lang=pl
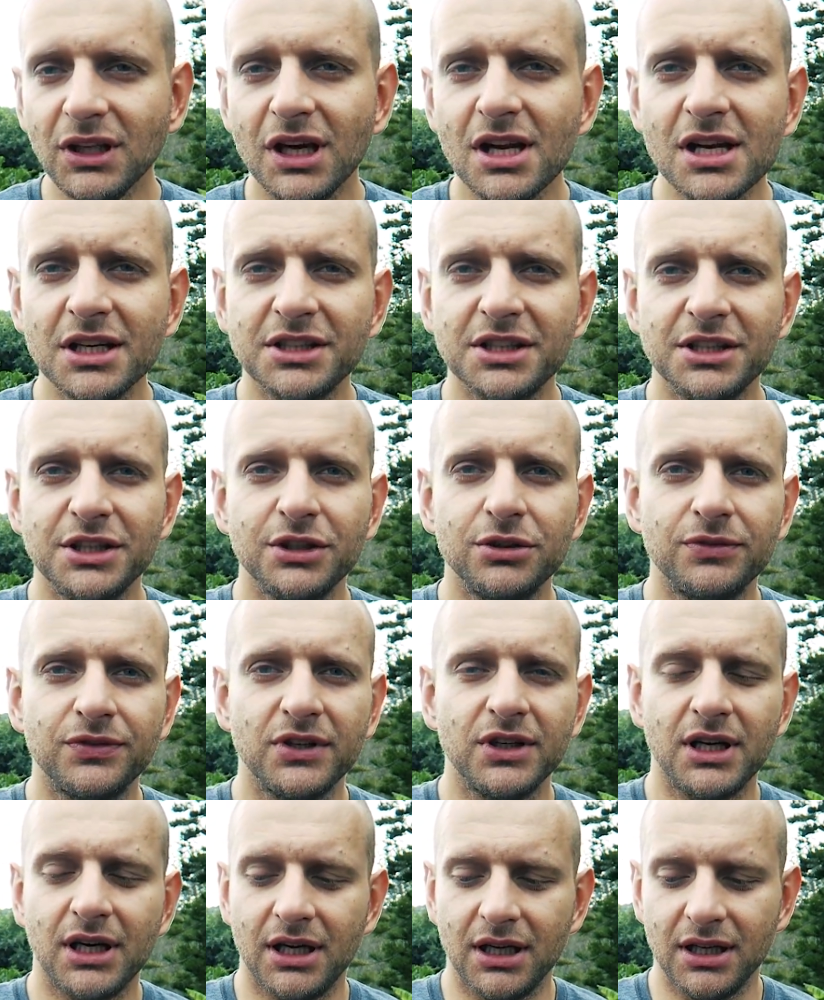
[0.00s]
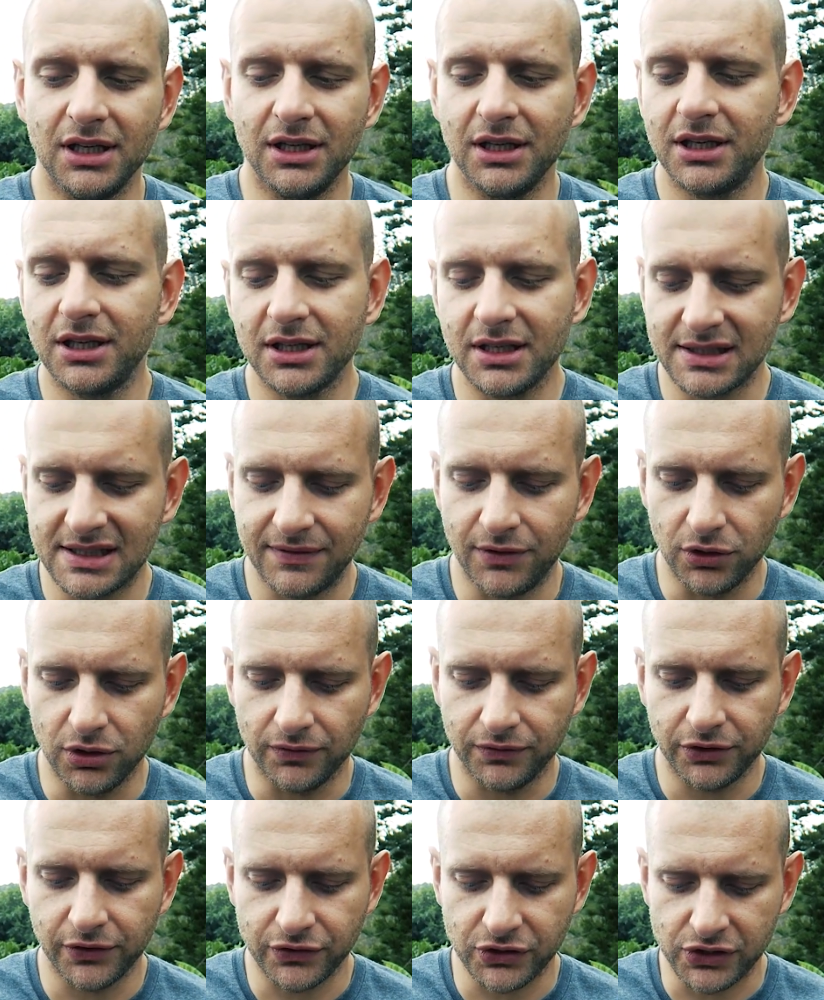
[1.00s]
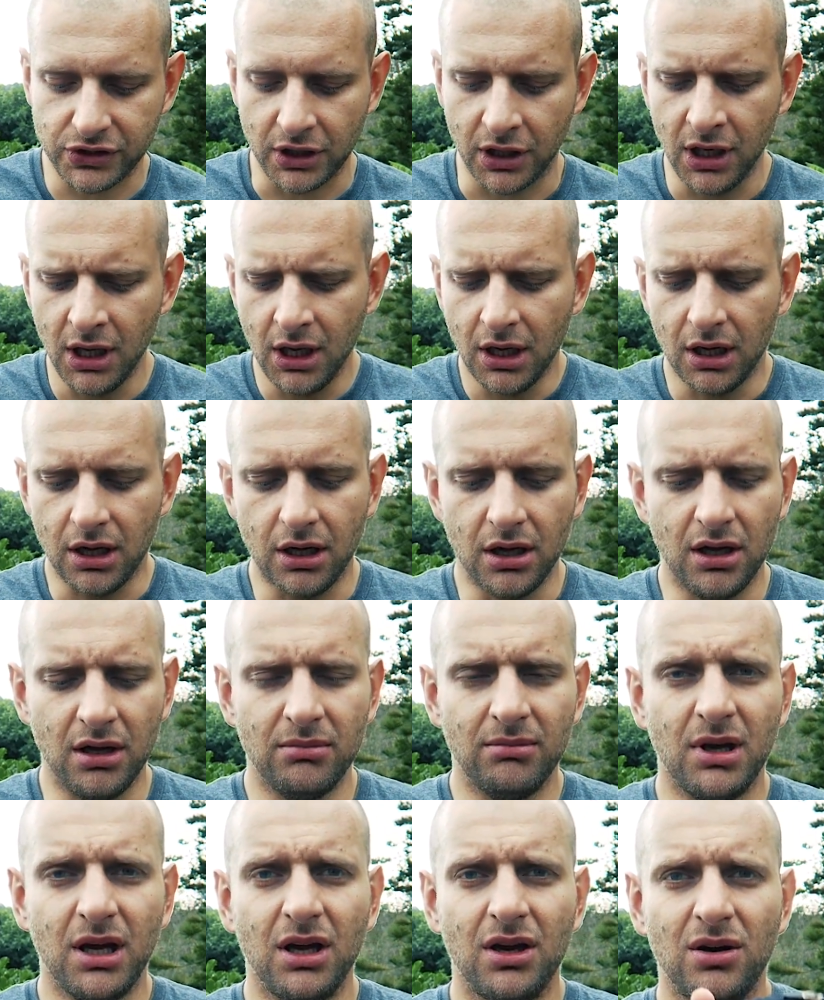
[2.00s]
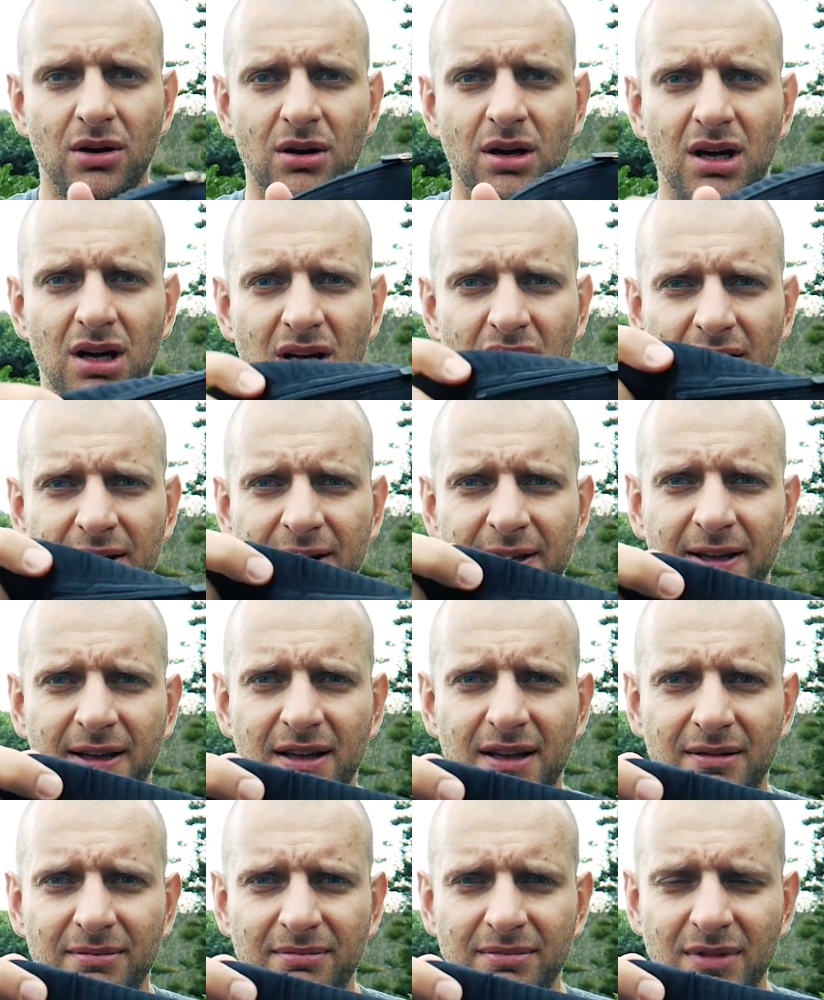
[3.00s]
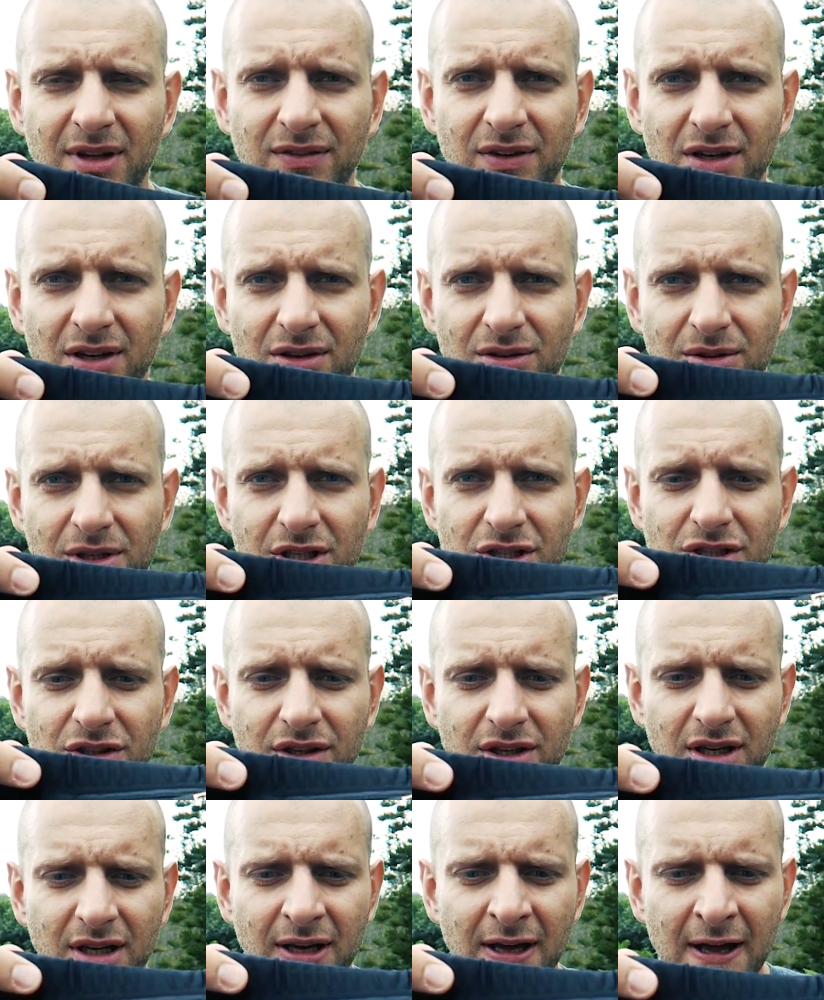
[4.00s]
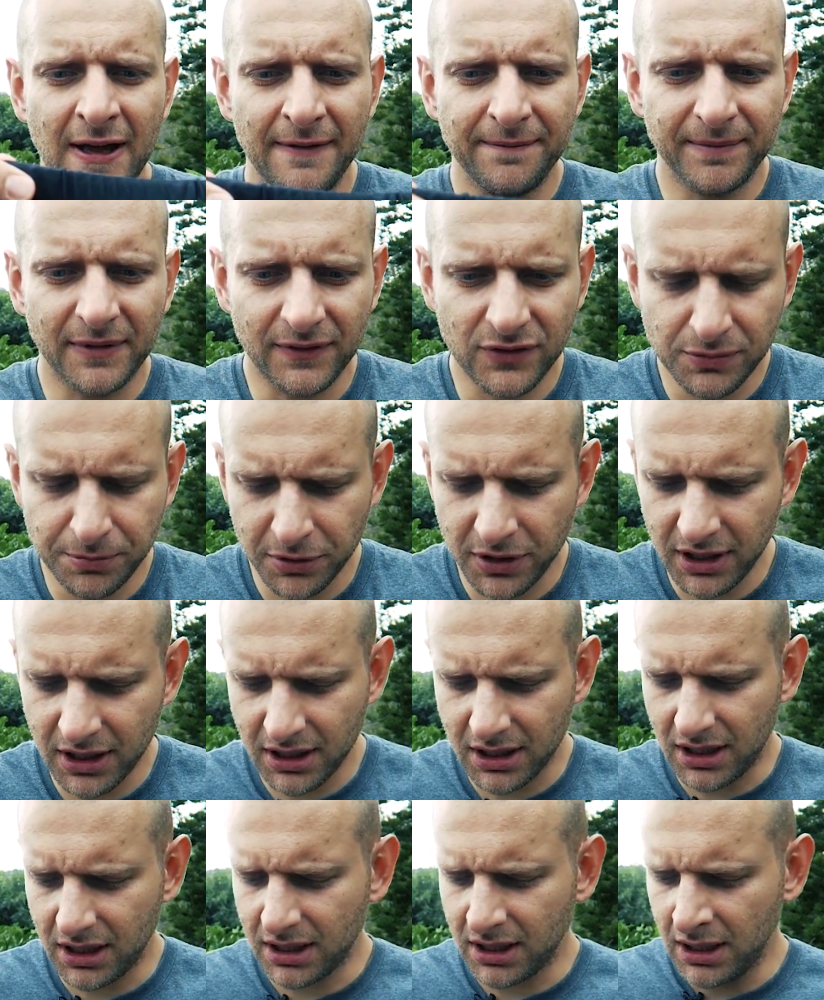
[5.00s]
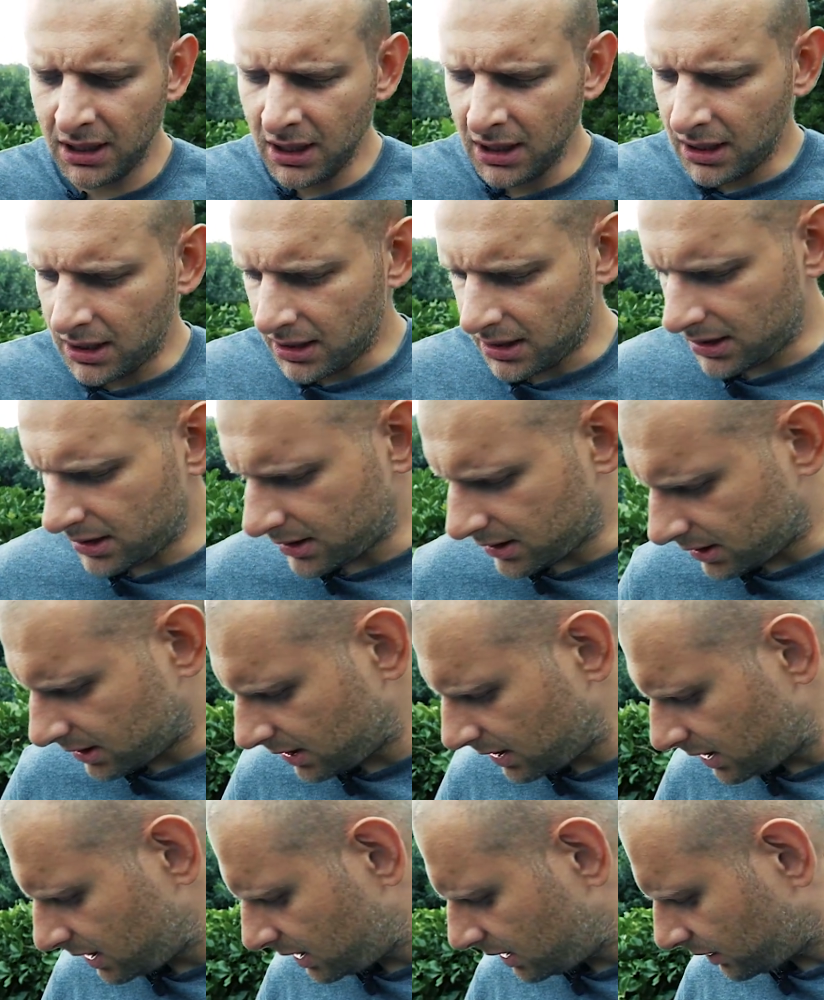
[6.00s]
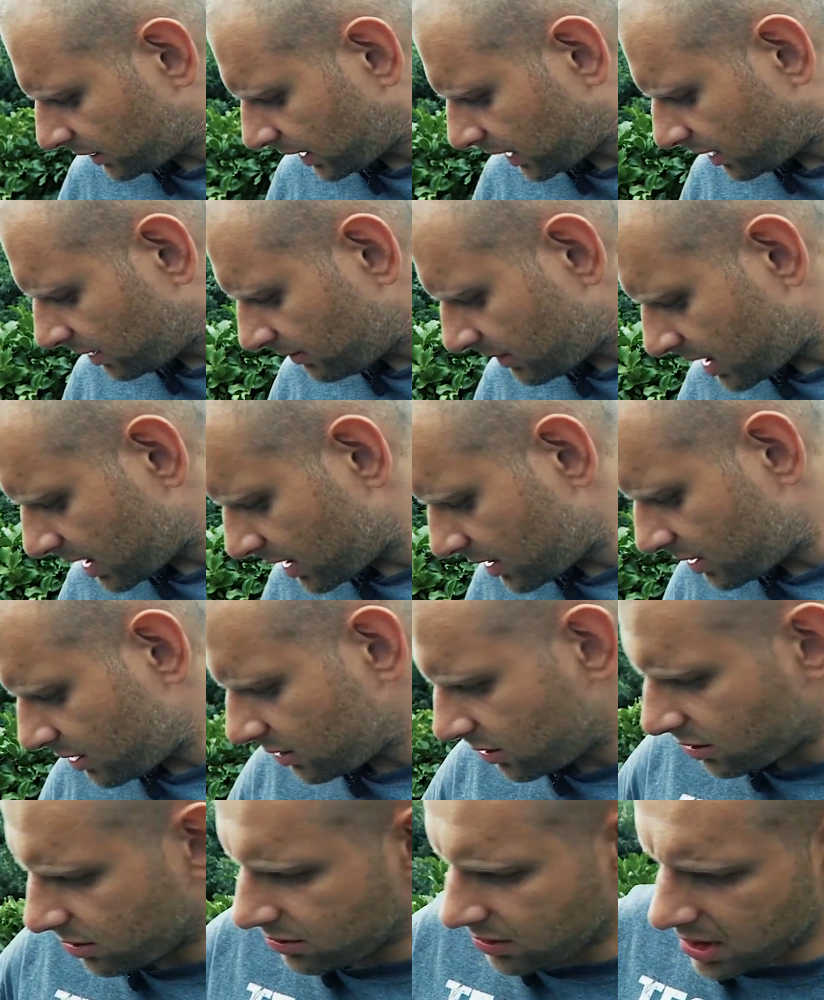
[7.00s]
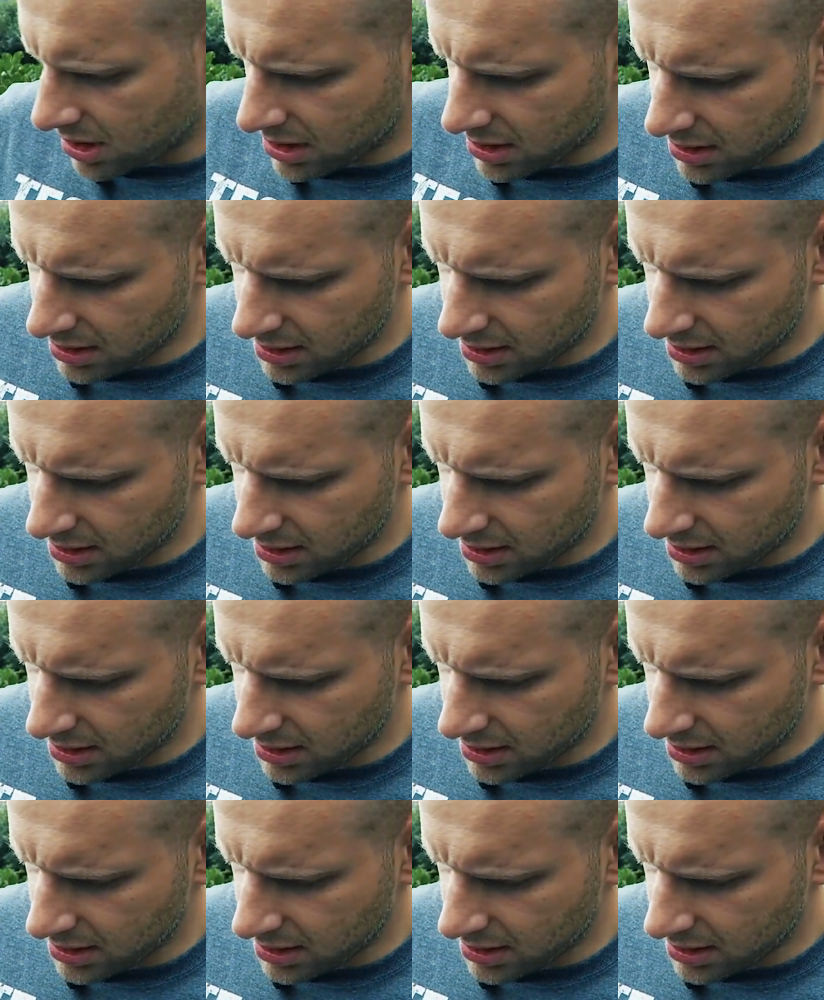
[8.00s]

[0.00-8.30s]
Kilka treningów kilka, i kilka zawodów, to wszystko. mają E, niewielką kieszonkę w spodenkach e, i do tego mają